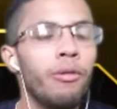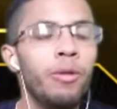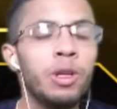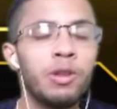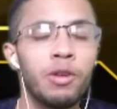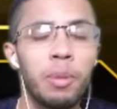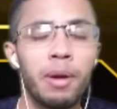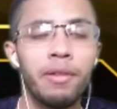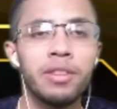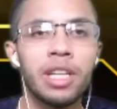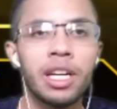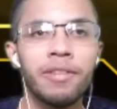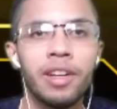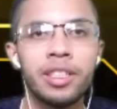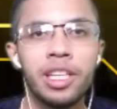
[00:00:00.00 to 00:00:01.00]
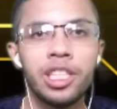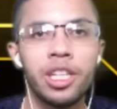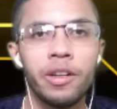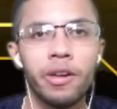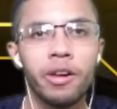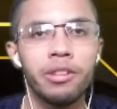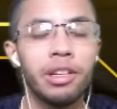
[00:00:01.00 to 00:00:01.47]
O vídeo foi para avisar que vai ter
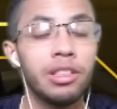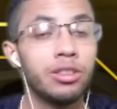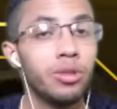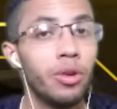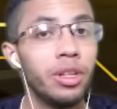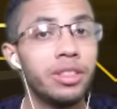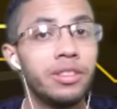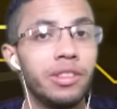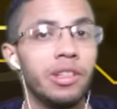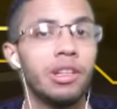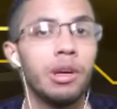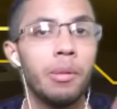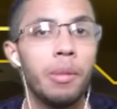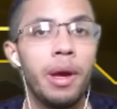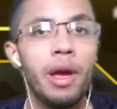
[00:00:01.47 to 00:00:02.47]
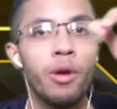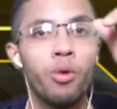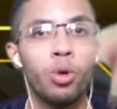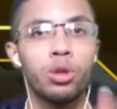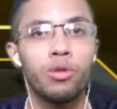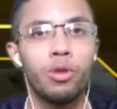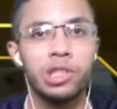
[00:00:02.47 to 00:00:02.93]
Shadowgun Dead Zone 5 e meio.
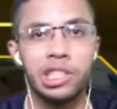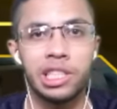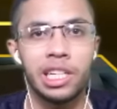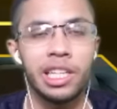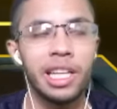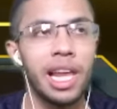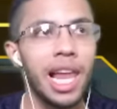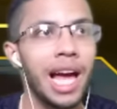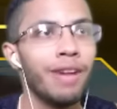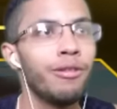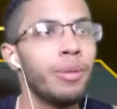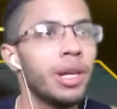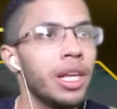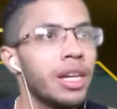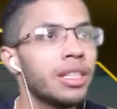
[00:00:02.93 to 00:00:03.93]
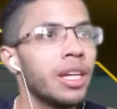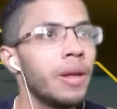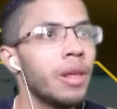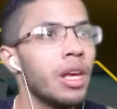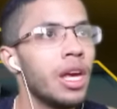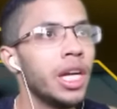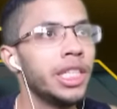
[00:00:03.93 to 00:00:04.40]
Encontro vocês aqui na live, beleza?
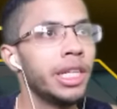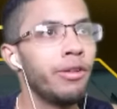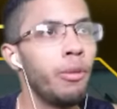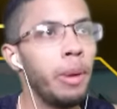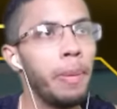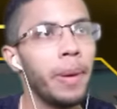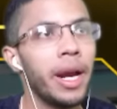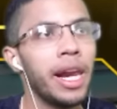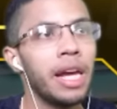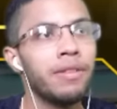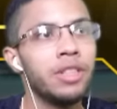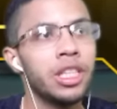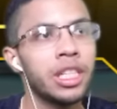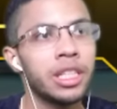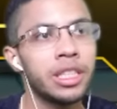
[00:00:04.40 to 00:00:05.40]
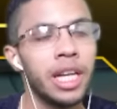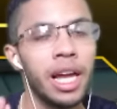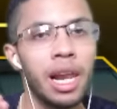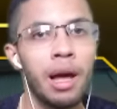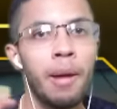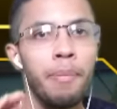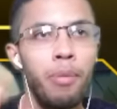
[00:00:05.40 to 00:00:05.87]
Já vou preparar a live, deixar já
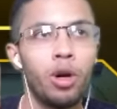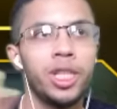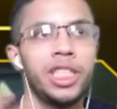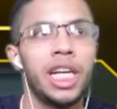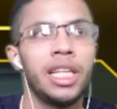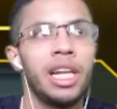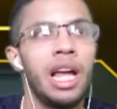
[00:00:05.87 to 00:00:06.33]
ela postada